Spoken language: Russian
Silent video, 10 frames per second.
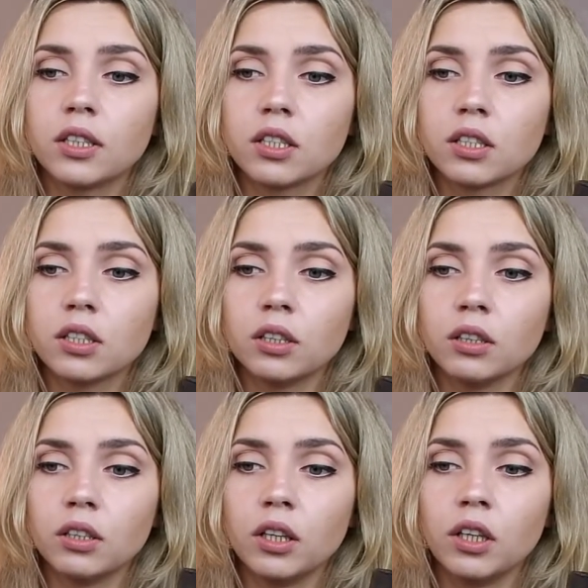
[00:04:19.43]

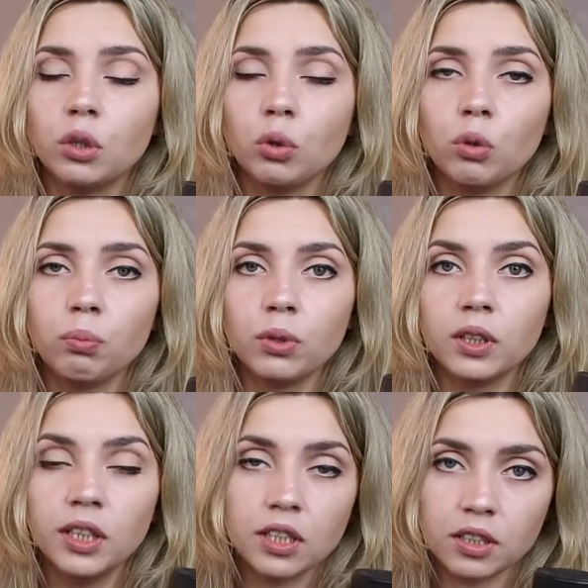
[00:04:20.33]
с Херб
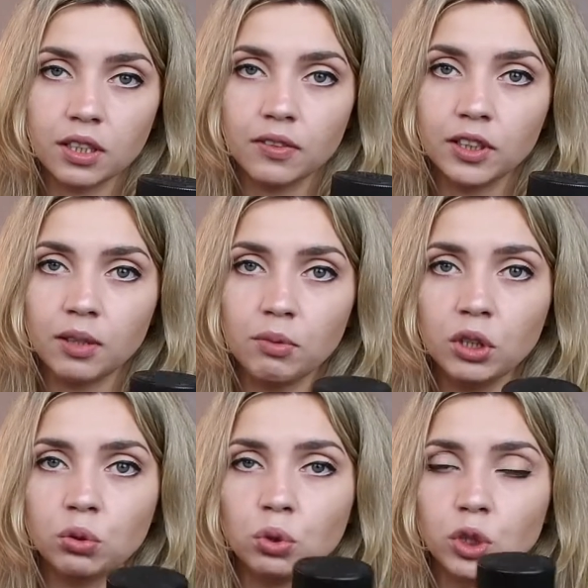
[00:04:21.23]
детские
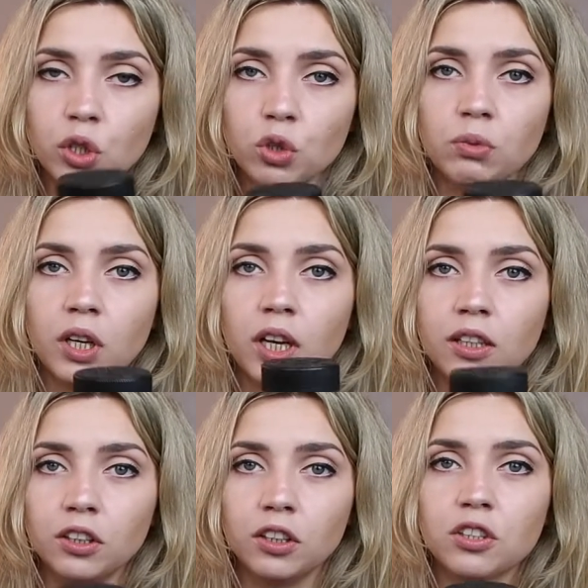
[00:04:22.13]
витамины, но сейчас у меня их
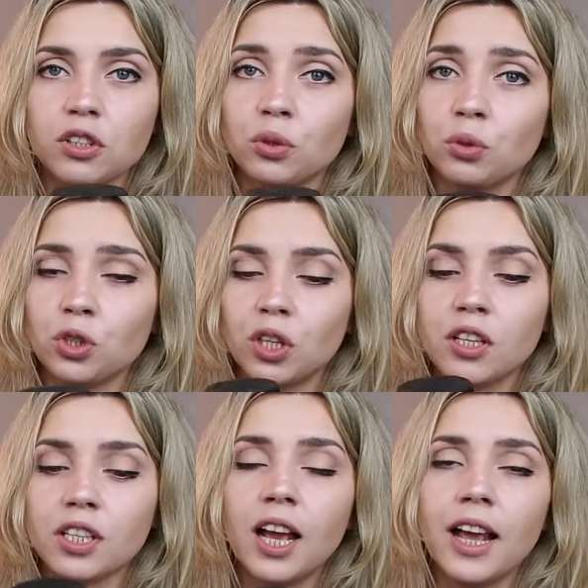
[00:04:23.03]
нет, они закончились.